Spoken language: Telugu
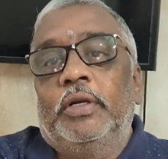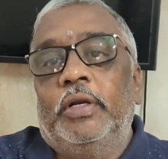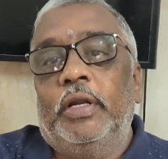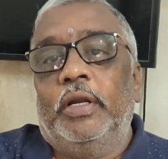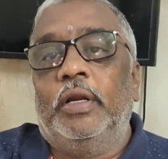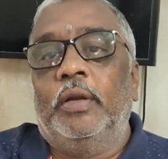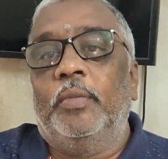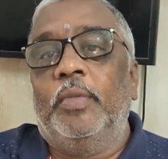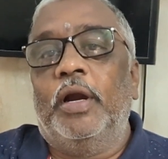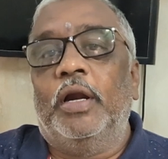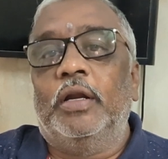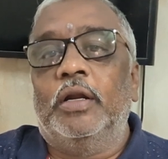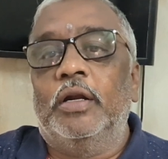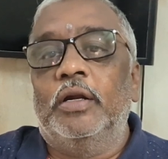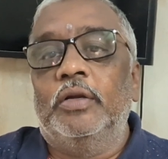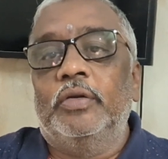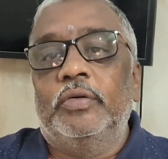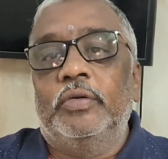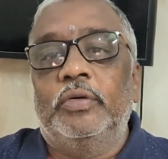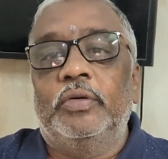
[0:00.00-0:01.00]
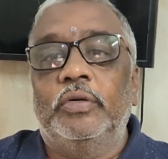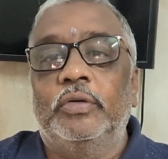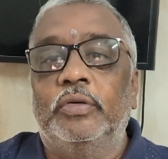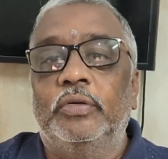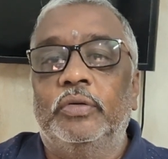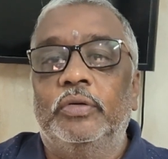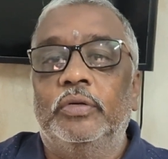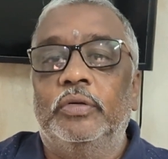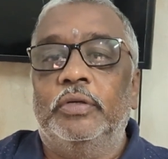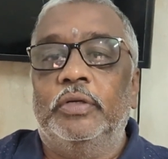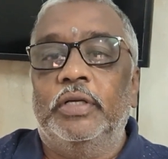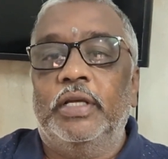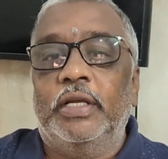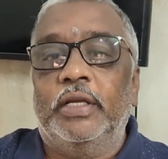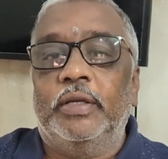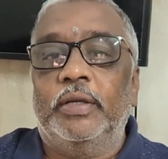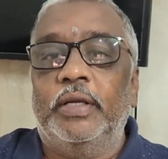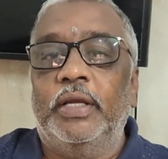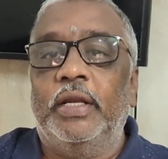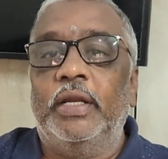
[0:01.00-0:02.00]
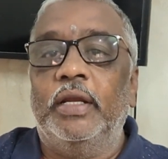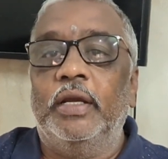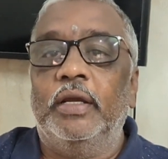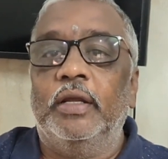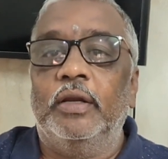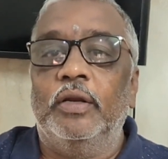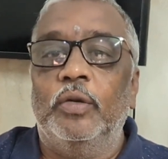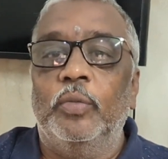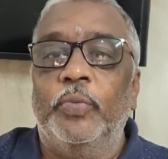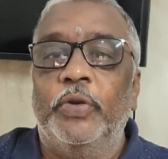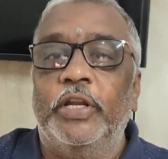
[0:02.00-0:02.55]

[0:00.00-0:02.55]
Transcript: నిన్న మాట్లాడుకుంటూ ఎన్నికల్లో